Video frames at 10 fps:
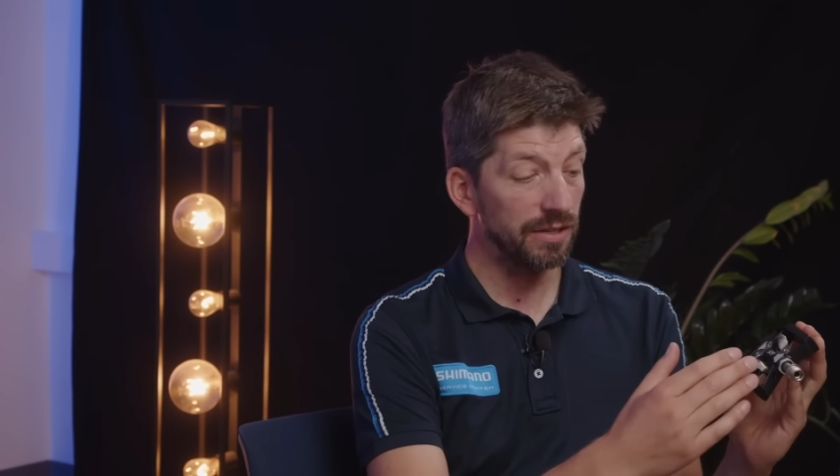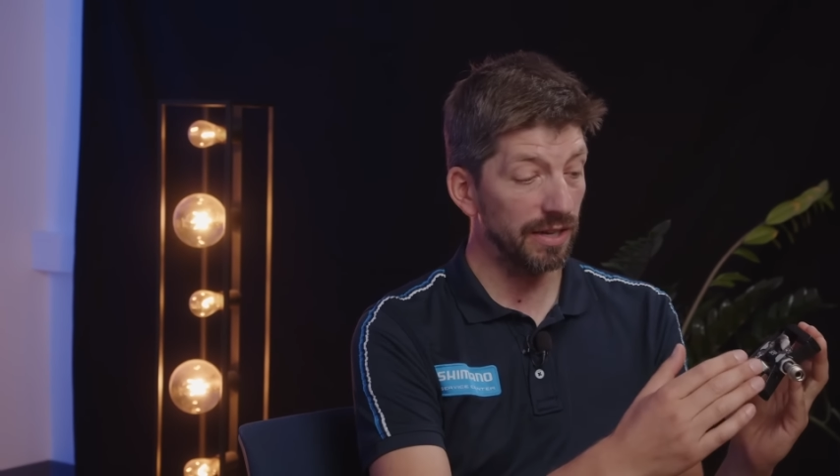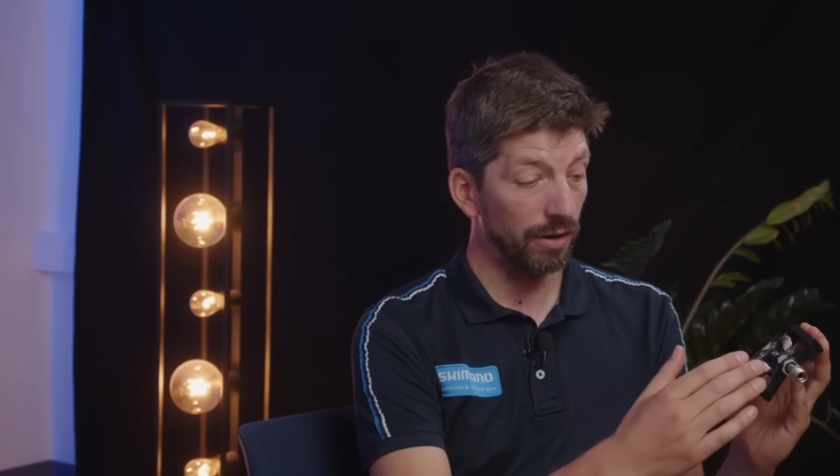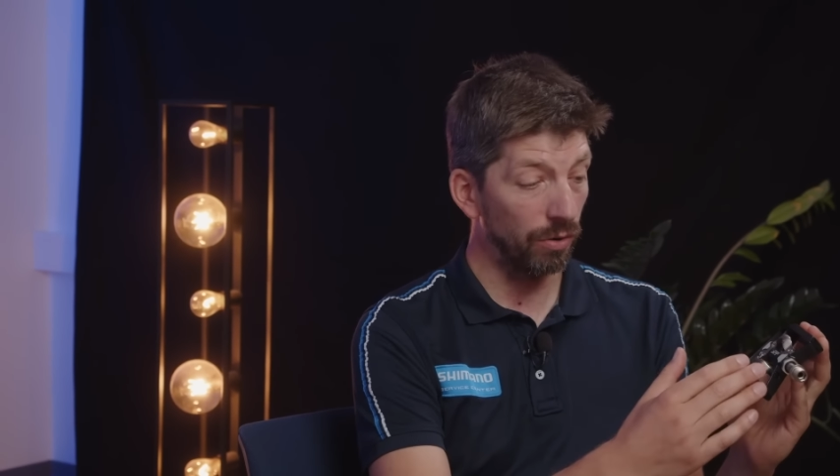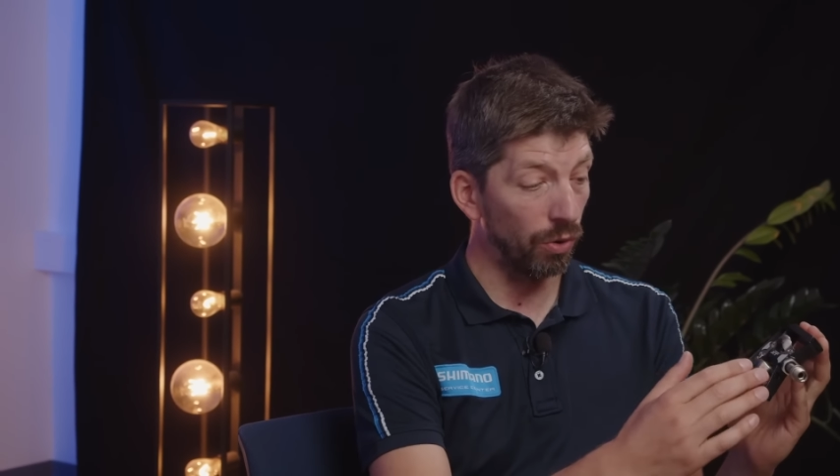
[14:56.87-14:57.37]

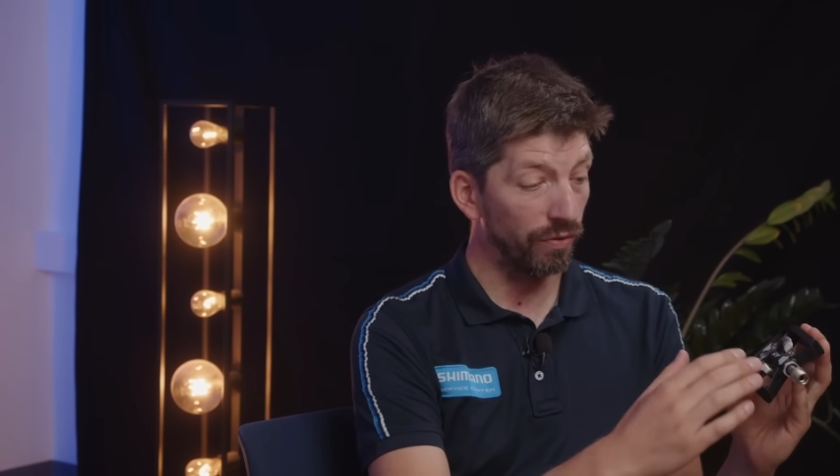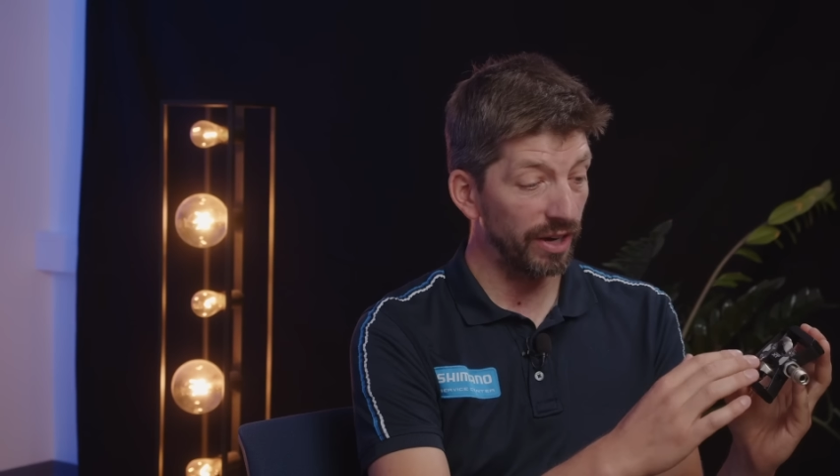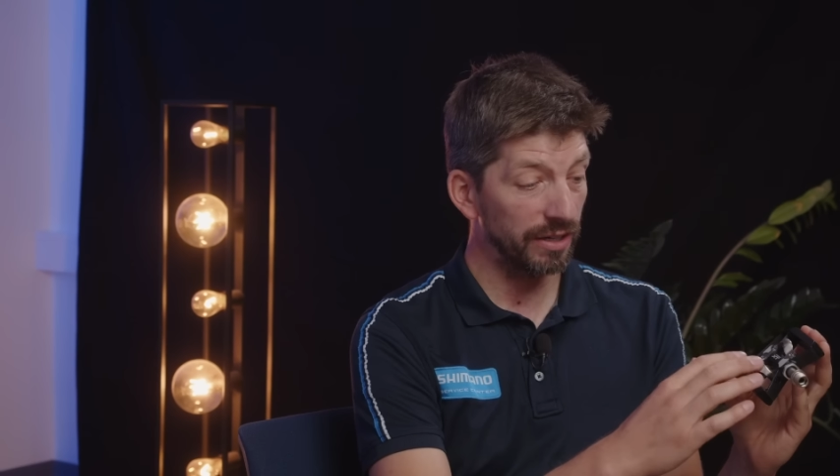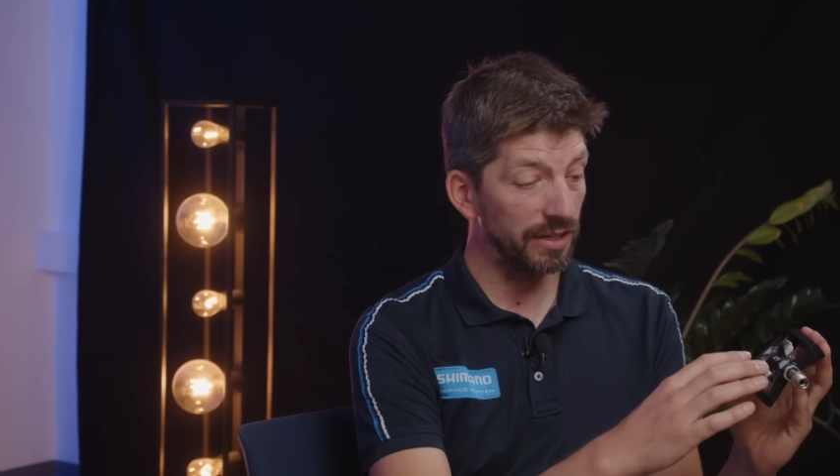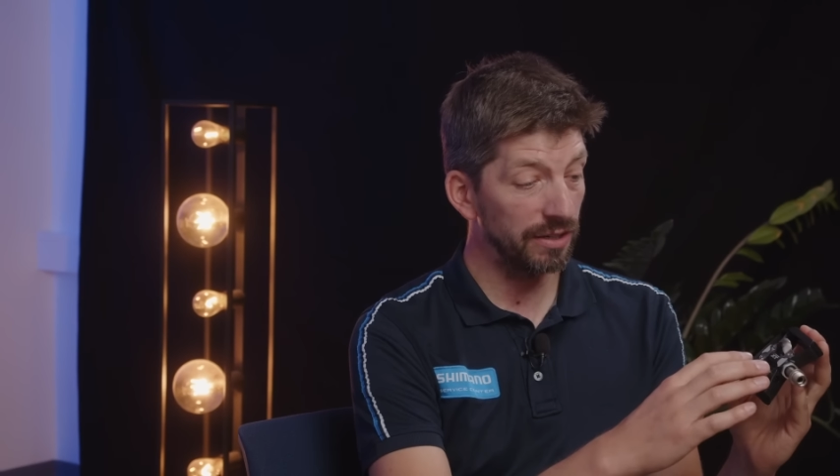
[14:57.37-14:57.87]
sehr
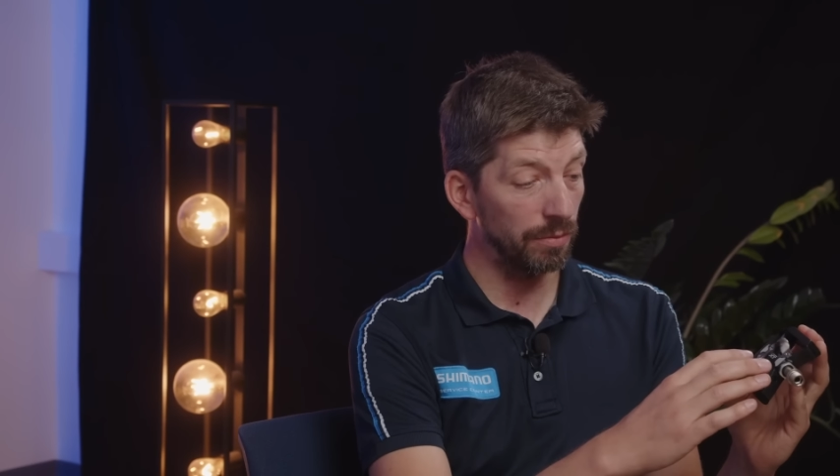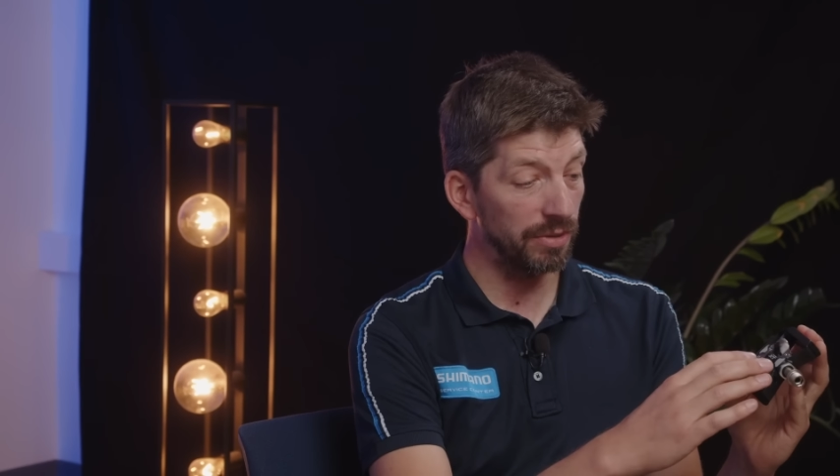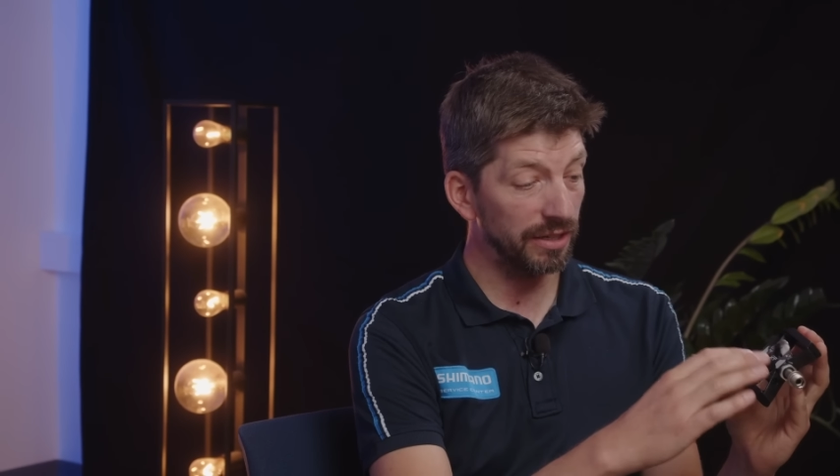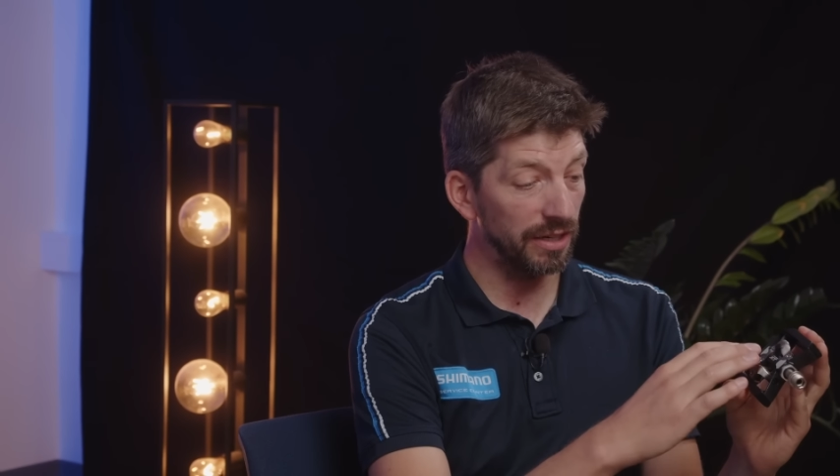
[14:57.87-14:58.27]
hochwertig, komplett